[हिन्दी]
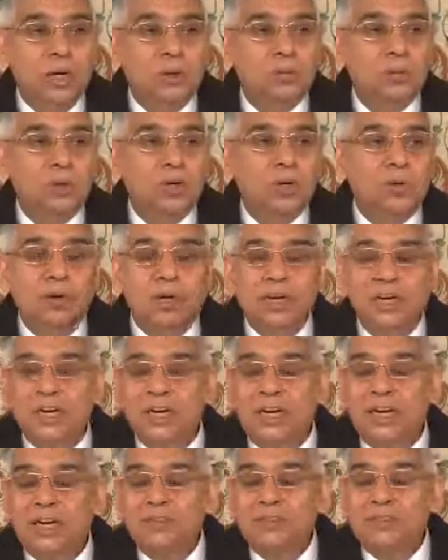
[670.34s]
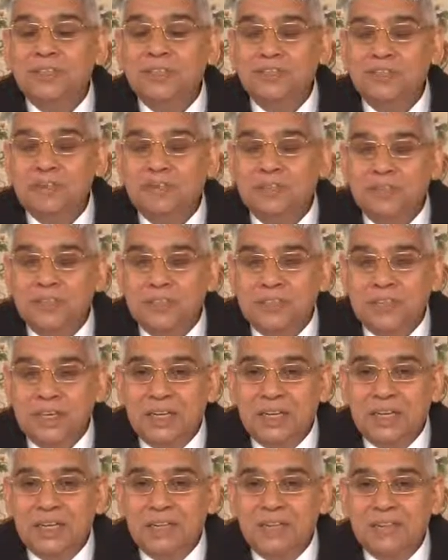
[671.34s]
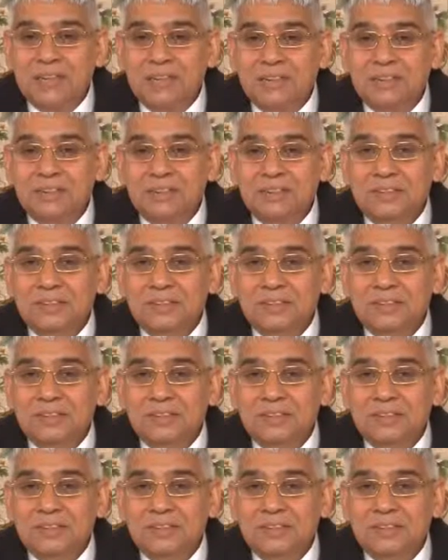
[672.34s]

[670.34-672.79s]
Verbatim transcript: और वो कंवारी गायों से दूध पीता है